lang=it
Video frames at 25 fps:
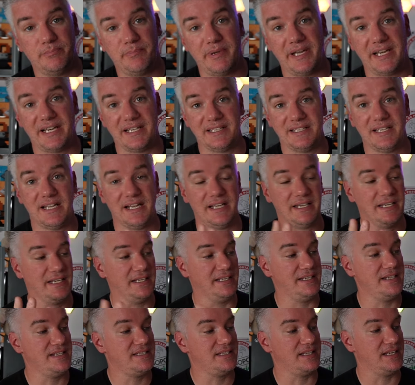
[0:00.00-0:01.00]
per andare
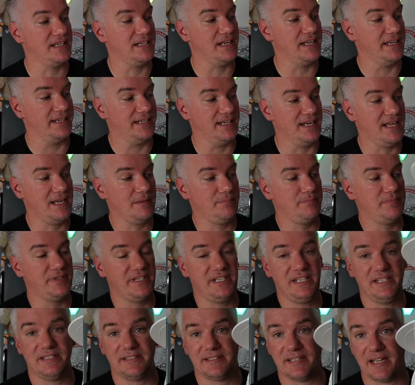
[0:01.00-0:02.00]
ad installare l'app,
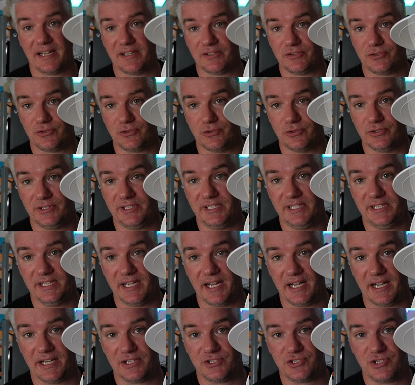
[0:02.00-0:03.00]
il tasto
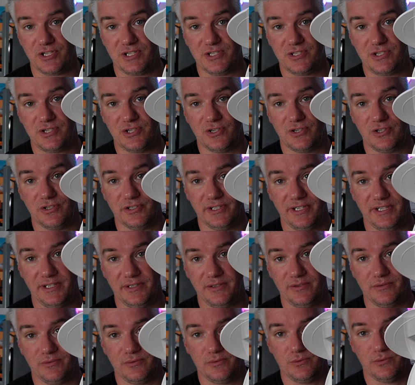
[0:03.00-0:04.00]
di accensione
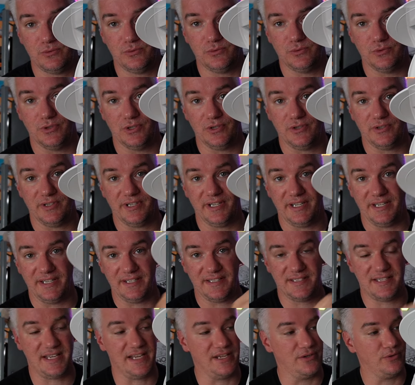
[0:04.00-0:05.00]
1
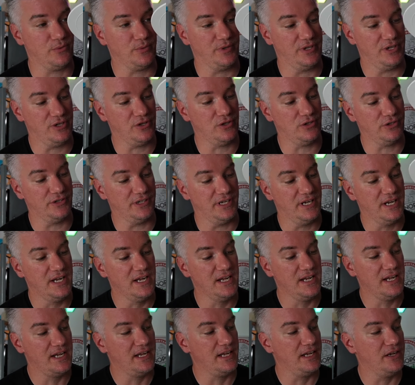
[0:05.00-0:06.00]
e 0, quindi on
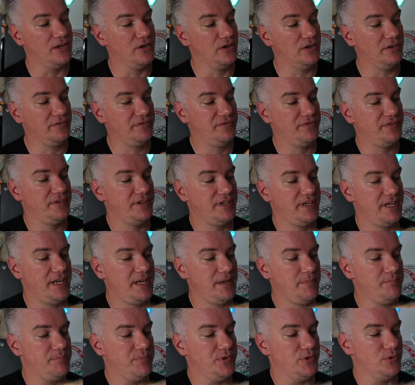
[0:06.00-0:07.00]
e off,
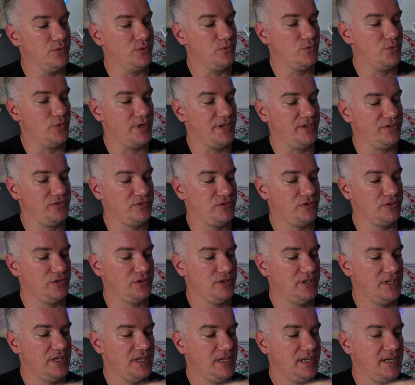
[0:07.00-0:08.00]
e più
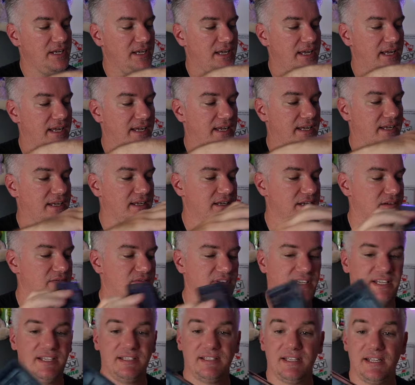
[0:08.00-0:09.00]
questo è
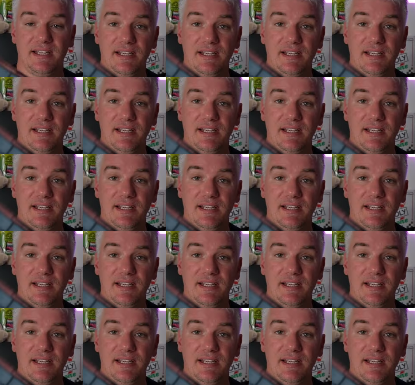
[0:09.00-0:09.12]
vedete